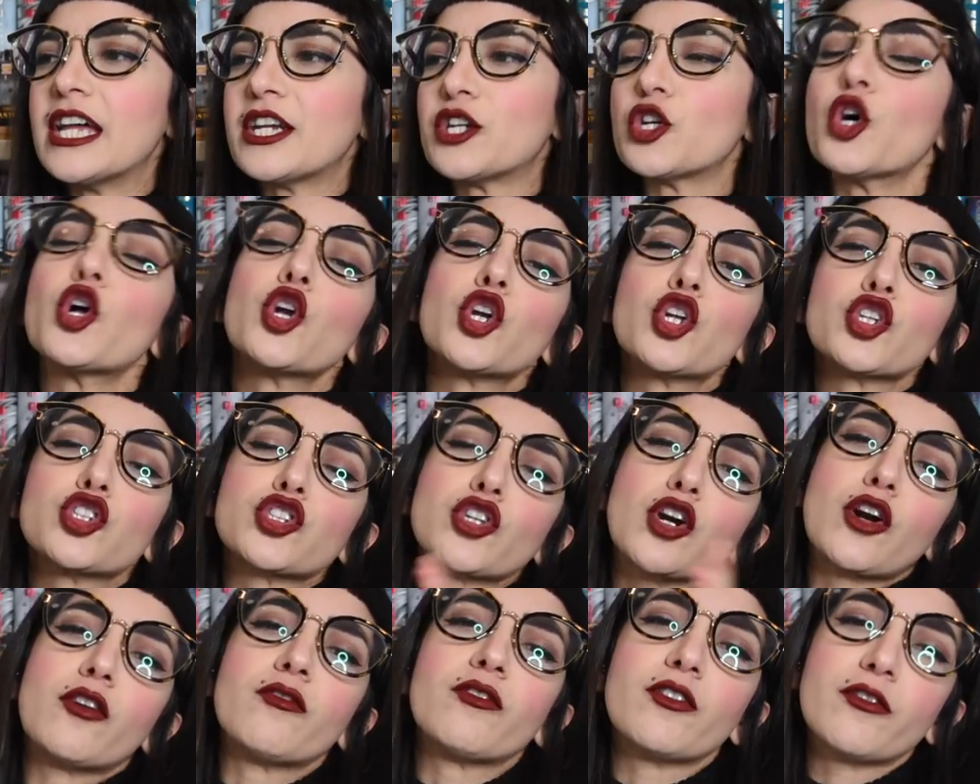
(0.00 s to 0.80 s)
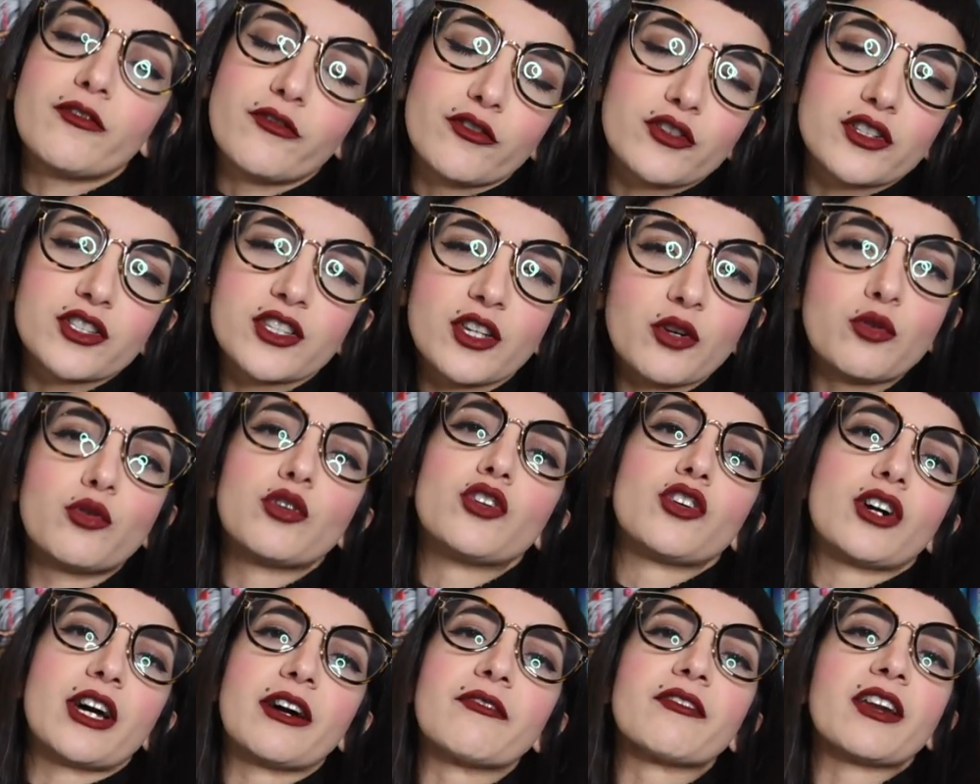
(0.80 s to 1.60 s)
non lo trovo forse
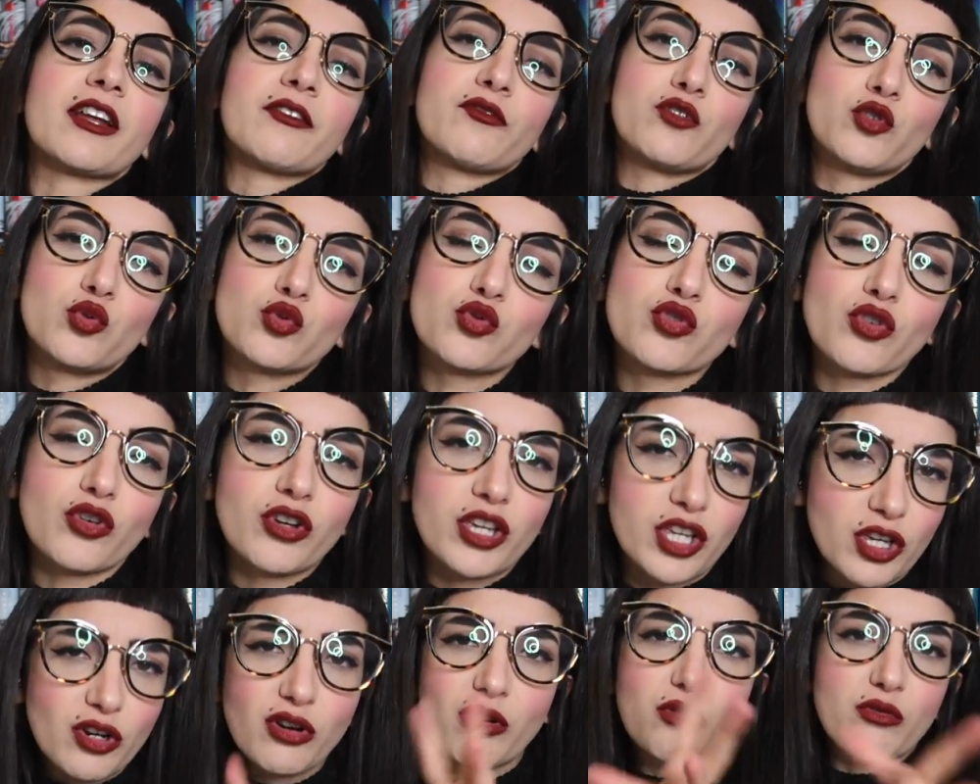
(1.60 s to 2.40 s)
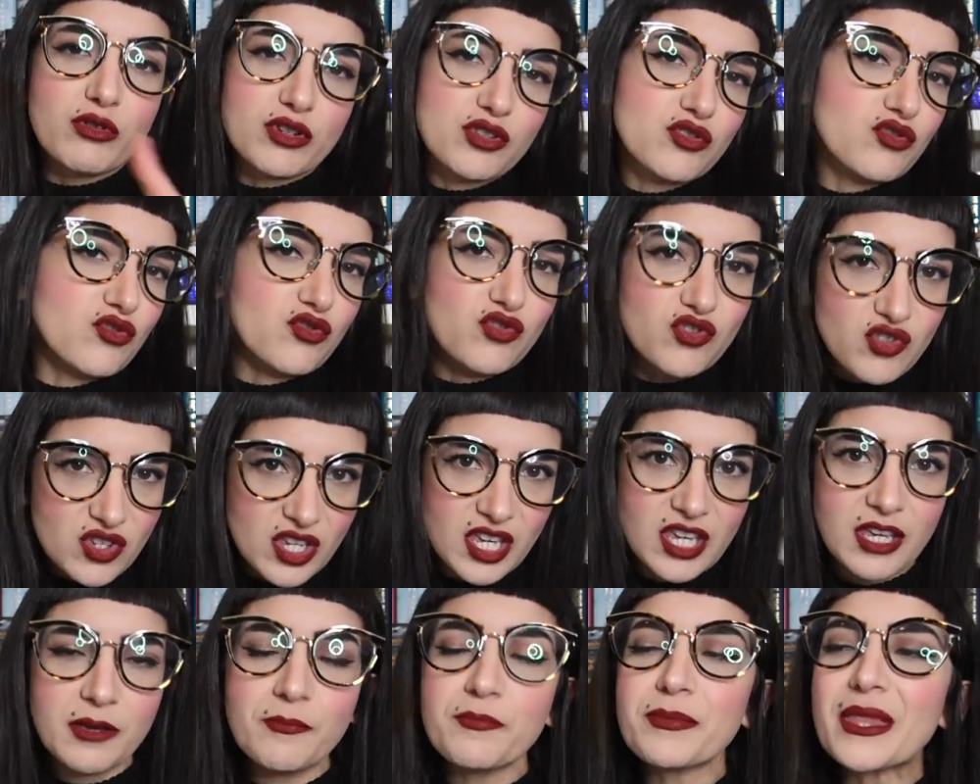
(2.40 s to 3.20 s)
quello che avrei voluto io, questo
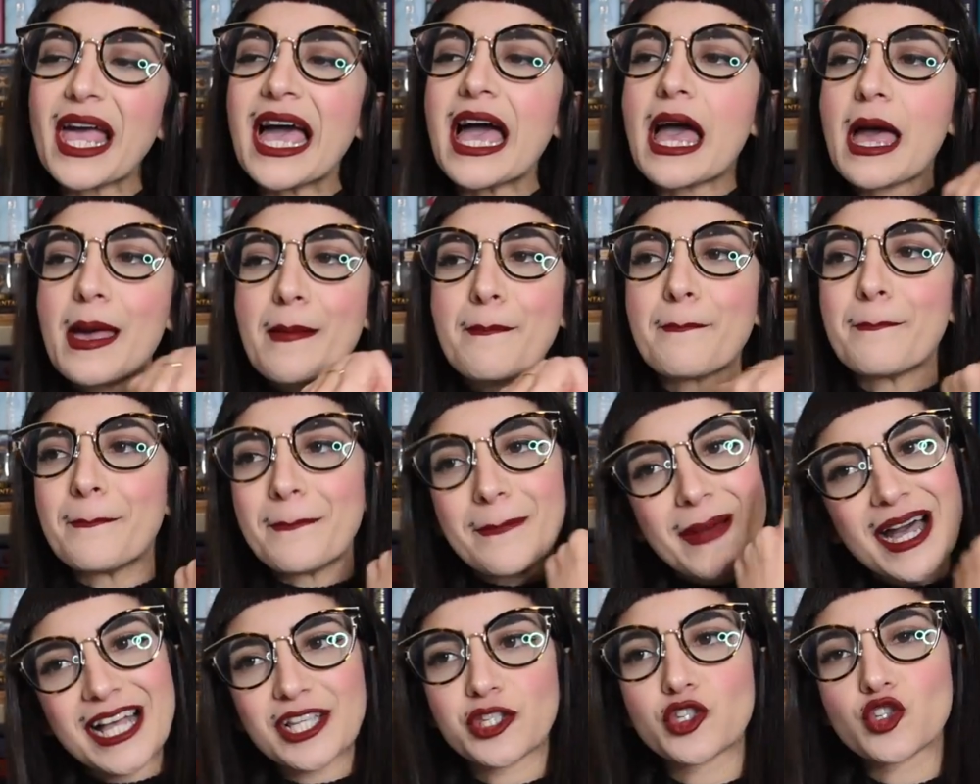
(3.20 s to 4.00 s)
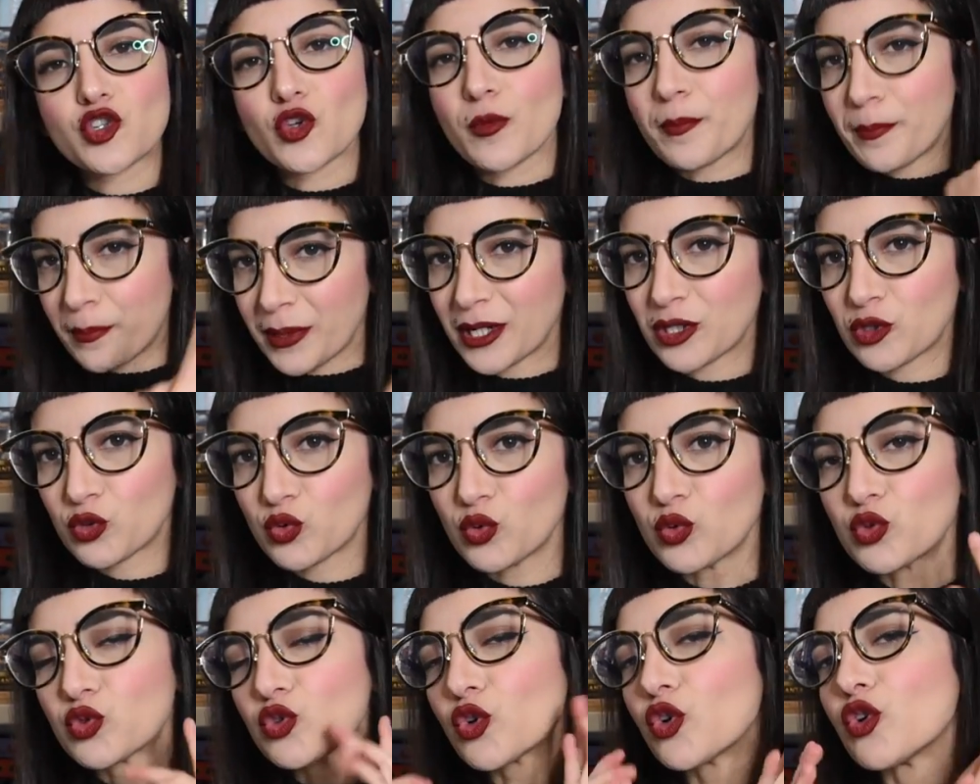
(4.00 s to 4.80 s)
sì, ma
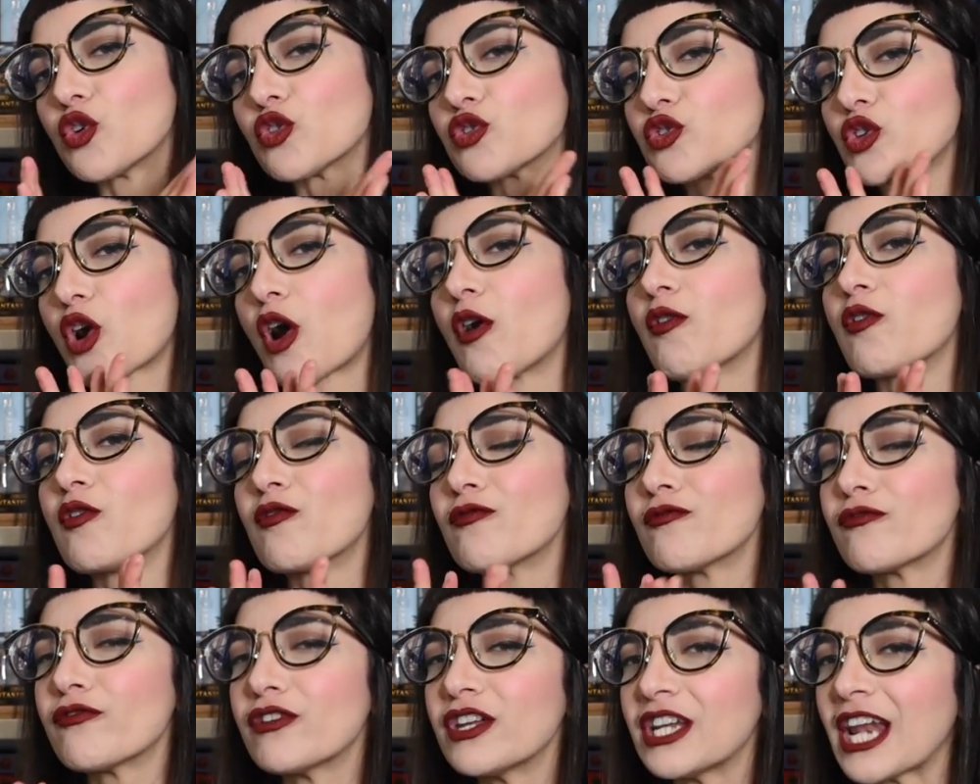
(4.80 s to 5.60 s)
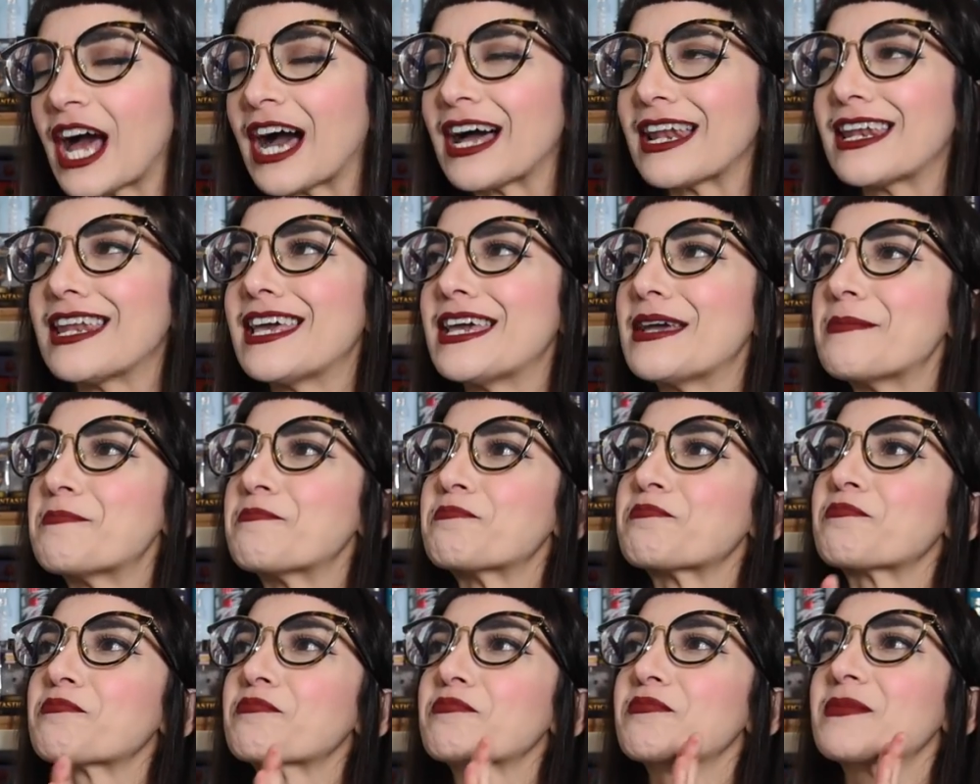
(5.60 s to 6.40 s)
soprattutto lo trovo un
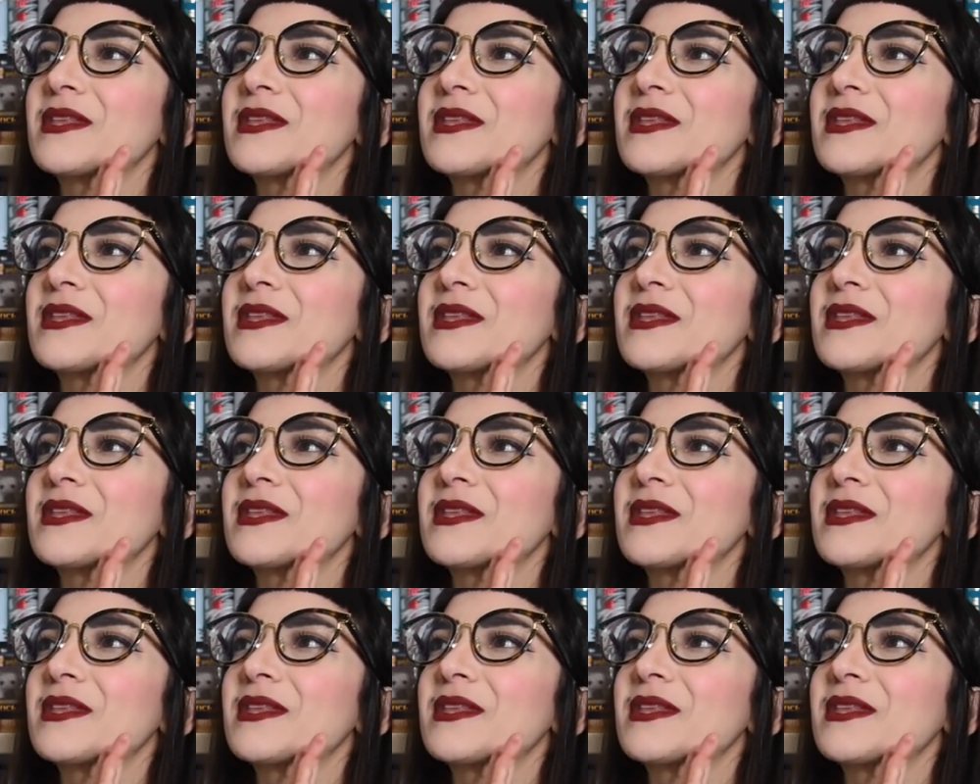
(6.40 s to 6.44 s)
finale